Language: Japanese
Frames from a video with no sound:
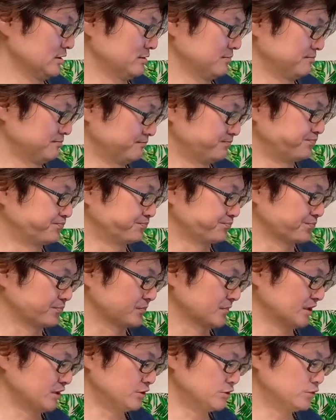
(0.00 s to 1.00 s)
う、うん、
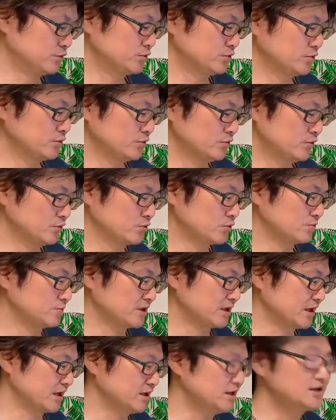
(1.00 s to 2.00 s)
有料ゴミ
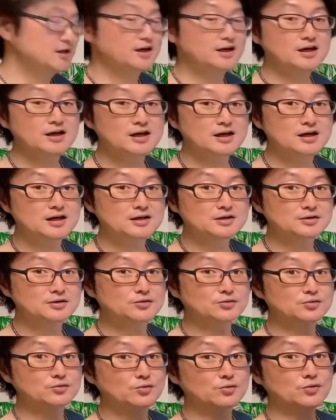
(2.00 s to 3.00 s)
でいいかなって
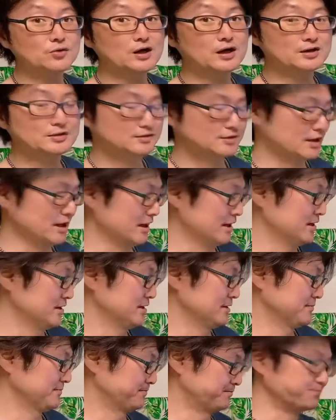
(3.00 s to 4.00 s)
いうところがあって、
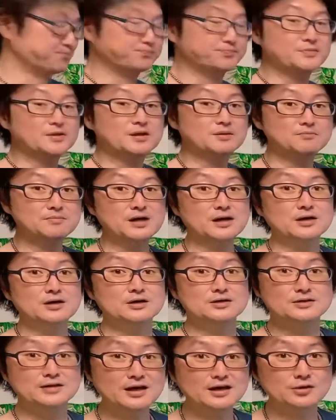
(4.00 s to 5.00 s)
うん。まあ、
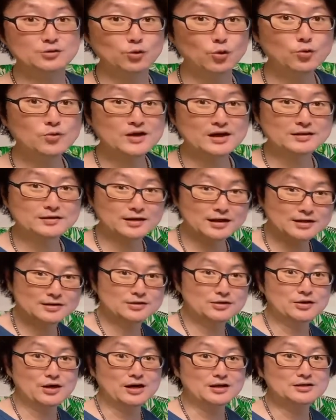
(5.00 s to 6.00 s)
で、どうなったかっ
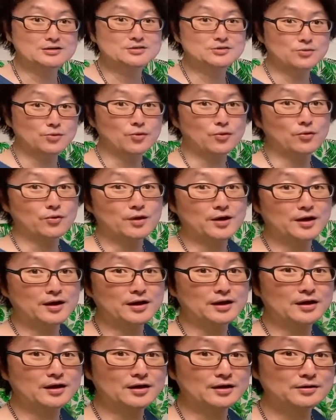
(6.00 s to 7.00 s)
ていう話を、
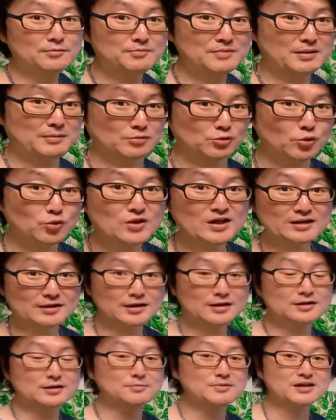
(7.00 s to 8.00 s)
えー、まあ、どうなった
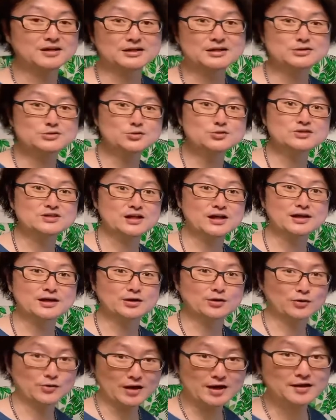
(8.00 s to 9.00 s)
かってまだ結論じゃないけ
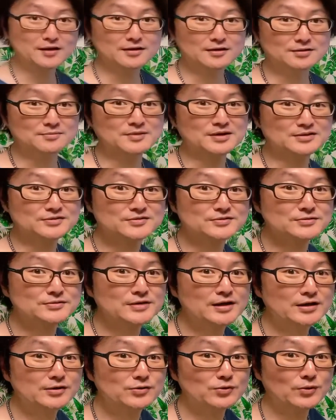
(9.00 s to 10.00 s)
どね、今進ん
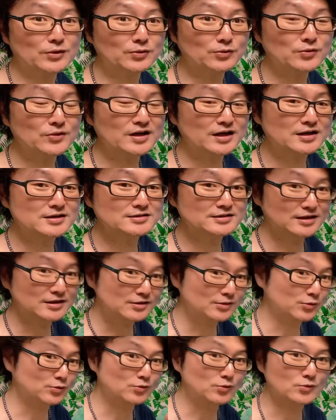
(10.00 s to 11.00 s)
でいるのはどんな感じかっ
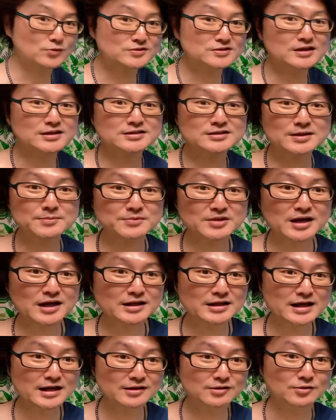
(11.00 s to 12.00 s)
てことをお伝えしてみたい
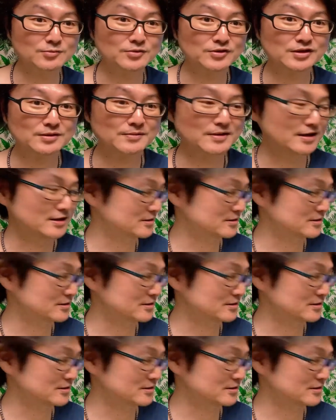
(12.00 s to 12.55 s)
なと思ってま